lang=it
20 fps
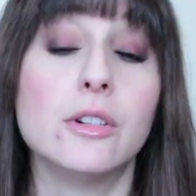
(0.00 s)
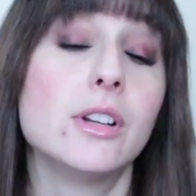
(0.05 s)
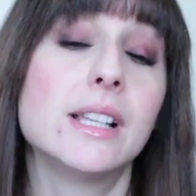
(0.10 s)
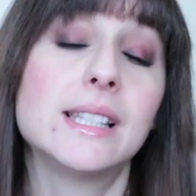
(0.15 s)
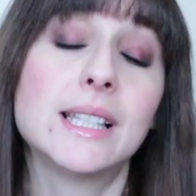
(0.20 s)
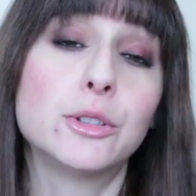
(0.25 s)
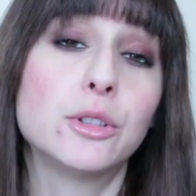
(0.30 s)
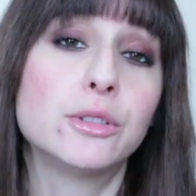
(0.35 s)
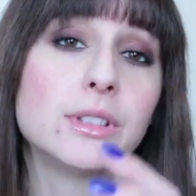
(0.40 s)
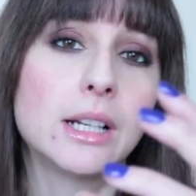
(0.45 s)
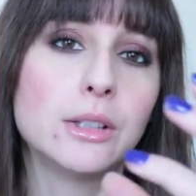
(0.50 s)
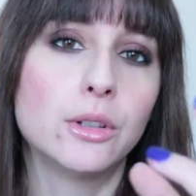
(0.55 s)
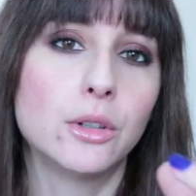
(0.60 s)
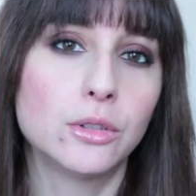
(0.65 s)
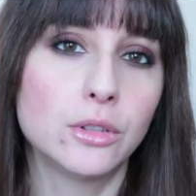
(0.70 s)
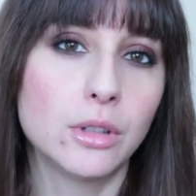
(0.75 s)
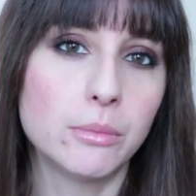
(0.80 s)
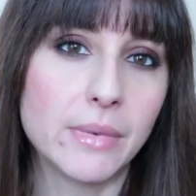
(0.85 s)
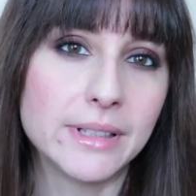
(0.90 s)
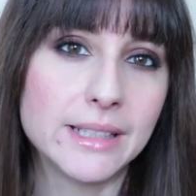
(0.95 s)
non è stato
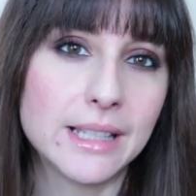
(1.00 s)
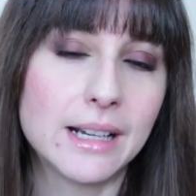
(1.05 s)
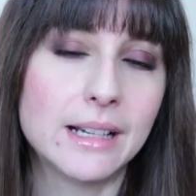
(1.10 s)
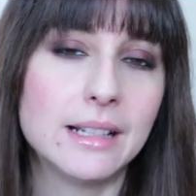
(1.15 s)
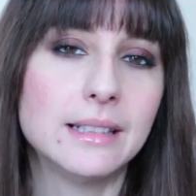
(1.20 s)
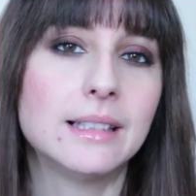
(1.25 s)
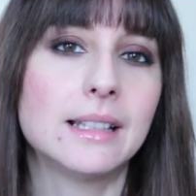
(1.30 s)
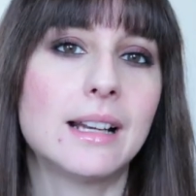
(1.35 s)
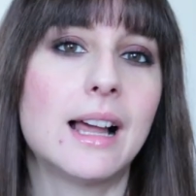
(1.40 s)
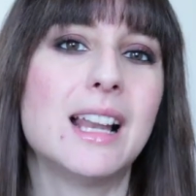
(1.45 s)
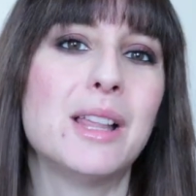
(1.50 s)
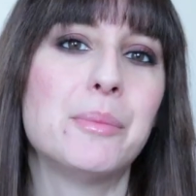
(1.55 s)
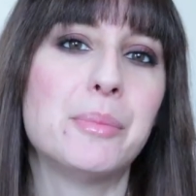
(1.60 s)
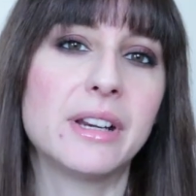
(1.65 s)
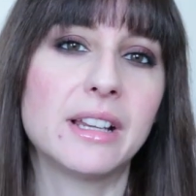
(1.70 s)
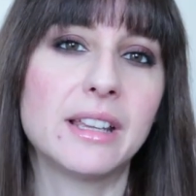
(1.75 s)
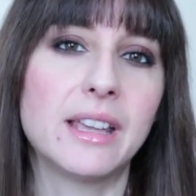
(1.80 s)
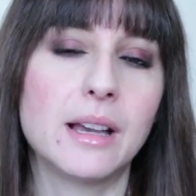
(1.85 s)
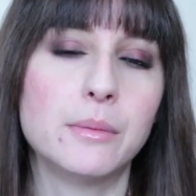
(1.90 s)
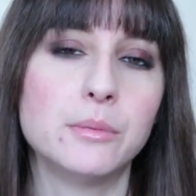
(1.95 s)
tradotto in maniera letterale
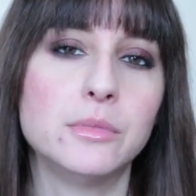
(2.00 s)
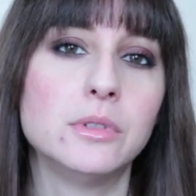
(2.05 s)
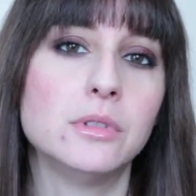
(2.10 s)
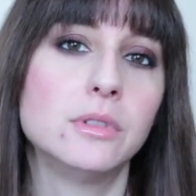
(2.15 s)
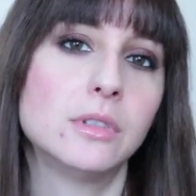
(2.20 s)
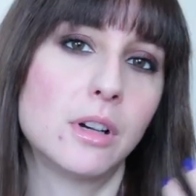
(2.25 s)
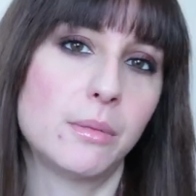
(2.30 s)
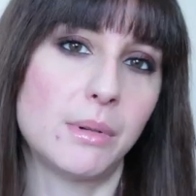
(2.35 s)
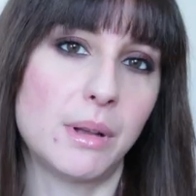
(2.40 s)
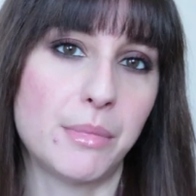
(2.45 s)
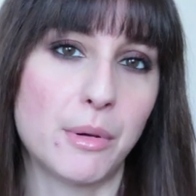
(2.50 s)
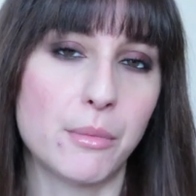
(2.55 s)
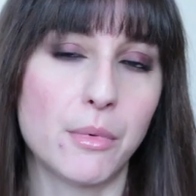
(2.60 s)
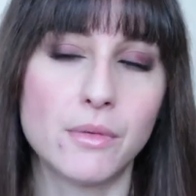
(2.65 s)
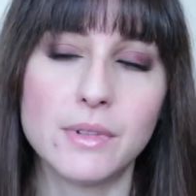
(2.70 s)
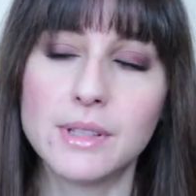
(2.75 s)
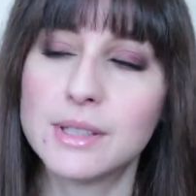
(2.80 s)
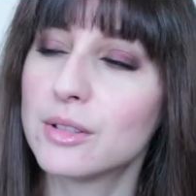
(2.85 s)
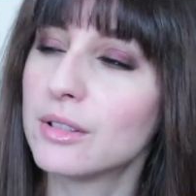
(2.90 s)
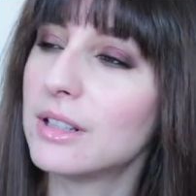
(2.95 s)
perché Amu, come
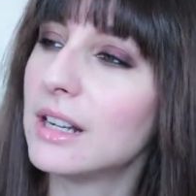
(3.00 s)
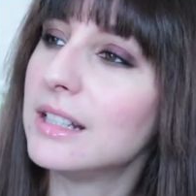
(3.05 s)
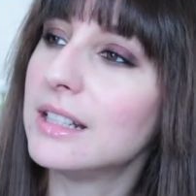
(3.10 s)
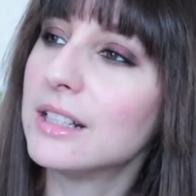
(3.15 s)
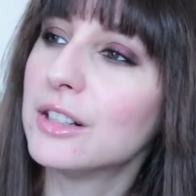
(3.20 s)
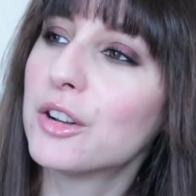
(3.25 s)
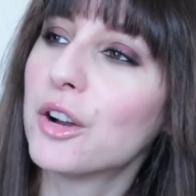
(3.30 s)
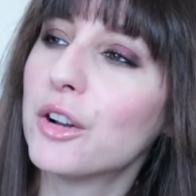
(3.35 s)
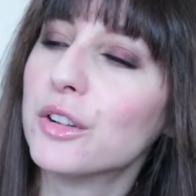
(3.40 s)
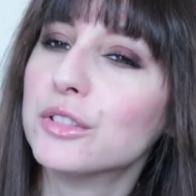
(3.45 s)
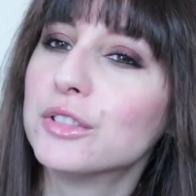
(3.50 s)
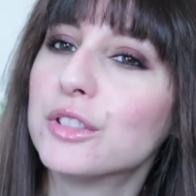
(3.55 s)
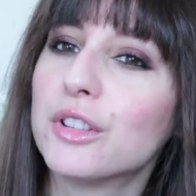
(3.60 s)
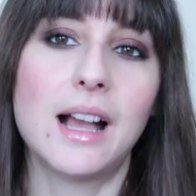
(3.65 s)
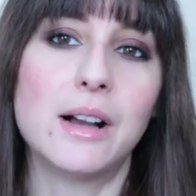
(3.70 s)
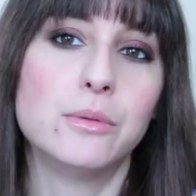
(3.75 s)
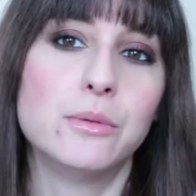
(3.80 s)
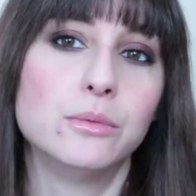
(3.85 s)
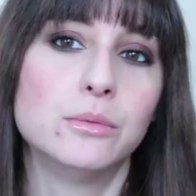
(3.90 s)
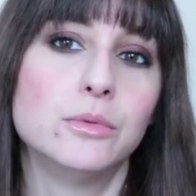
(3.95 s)
abbiamo visto
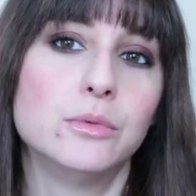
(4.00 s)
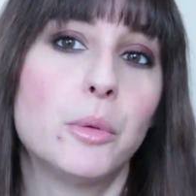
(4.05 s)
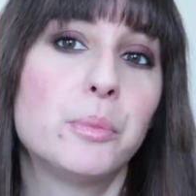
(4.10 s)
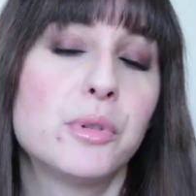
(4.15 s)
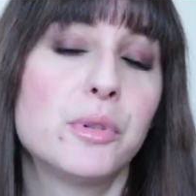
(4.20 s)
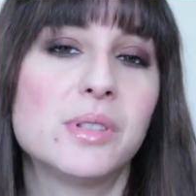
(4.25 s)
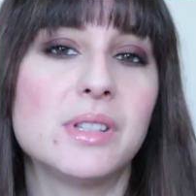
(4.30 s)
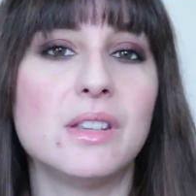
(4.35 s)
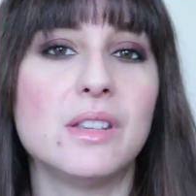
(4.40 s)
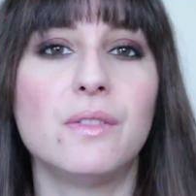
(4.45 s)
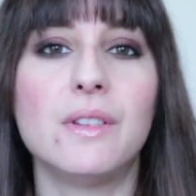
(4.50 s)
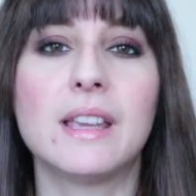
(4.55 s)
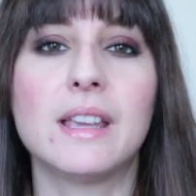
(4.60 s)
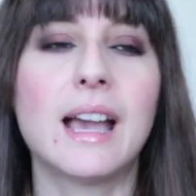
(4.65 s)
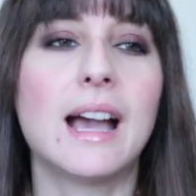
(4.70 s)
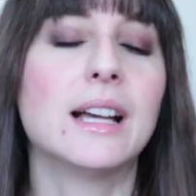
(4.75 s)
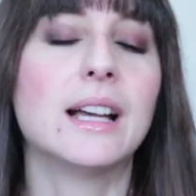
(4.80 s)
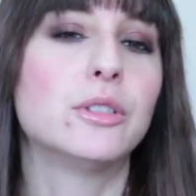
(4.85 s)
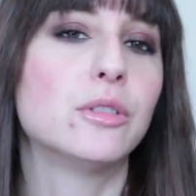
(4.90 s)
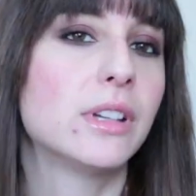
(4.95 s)
nell'incontro, ha un doppio
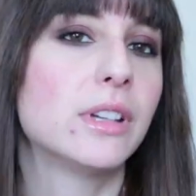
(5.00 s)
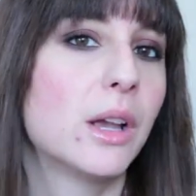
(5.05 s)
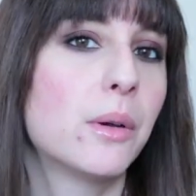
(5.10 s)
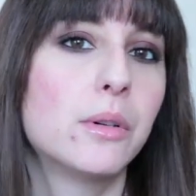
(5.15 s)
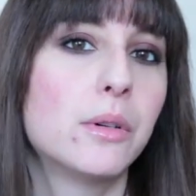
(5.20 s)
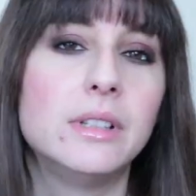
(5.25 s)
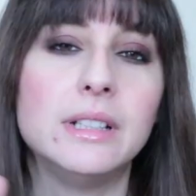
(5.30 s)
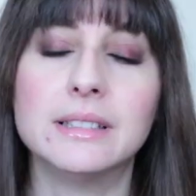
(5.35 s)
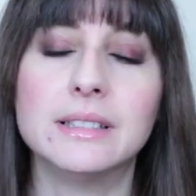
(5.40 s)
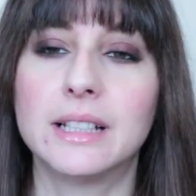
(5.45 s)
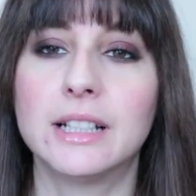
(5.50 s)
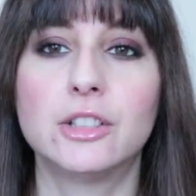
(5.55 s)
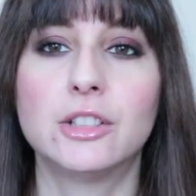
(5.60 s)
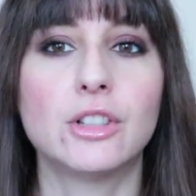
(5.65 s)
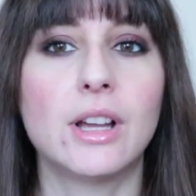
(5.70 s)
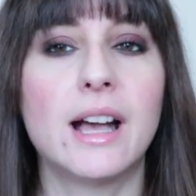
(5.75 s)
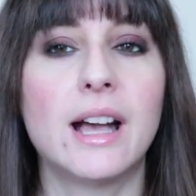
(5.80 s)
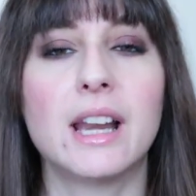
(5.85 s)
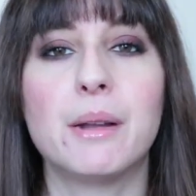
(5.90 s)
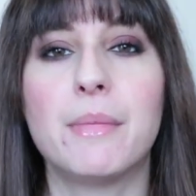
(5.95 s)
significato che è quello di
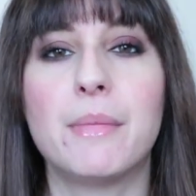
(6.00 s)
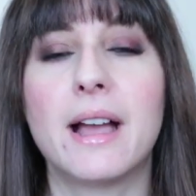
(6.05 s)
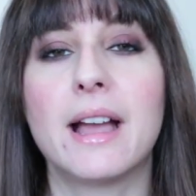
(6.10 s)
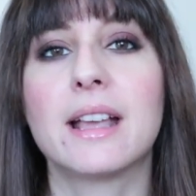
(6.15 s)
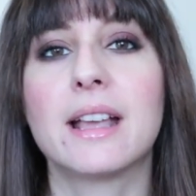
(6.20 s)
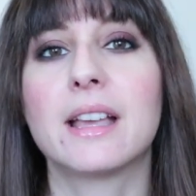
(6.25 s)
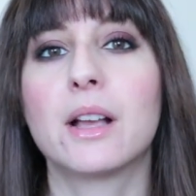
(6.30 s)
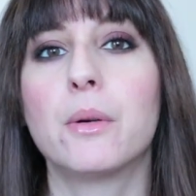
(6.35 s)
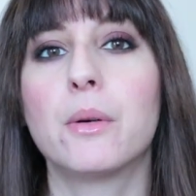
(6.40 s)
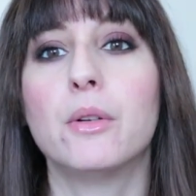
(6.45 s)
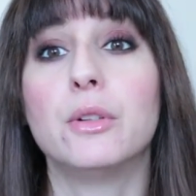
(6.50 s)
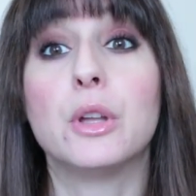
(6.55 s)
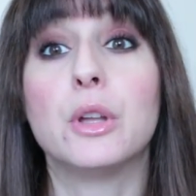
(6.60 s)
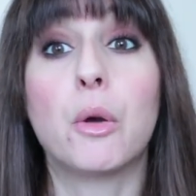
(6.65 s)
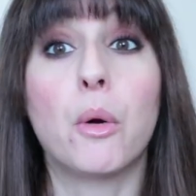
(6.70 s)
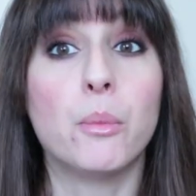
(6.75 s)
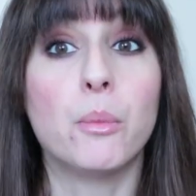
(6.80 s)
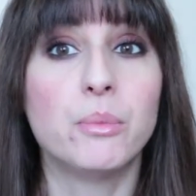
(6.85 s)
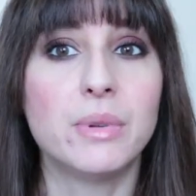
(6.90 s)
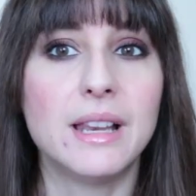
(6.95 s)
intrecciare ma anche quello di
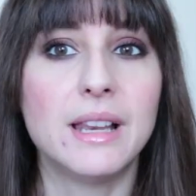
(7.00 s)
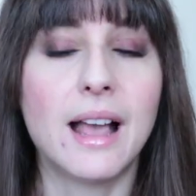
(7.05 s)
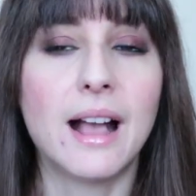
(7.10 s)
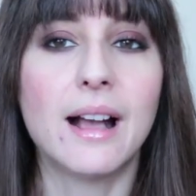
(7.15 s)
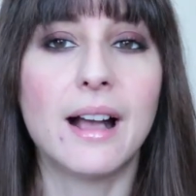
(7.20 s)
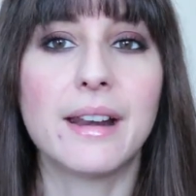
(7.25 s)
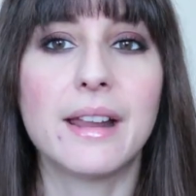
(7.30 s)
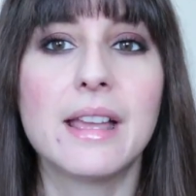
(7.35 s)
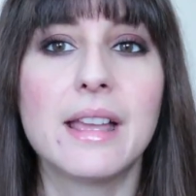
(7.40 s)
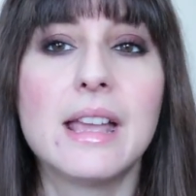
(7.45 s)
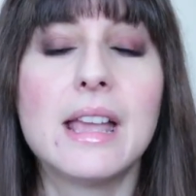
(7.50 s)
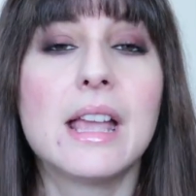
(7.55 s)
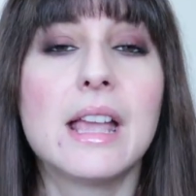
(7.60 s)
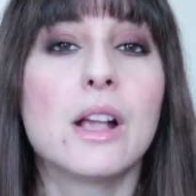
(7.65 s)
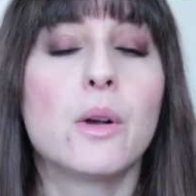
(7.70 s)
compilare,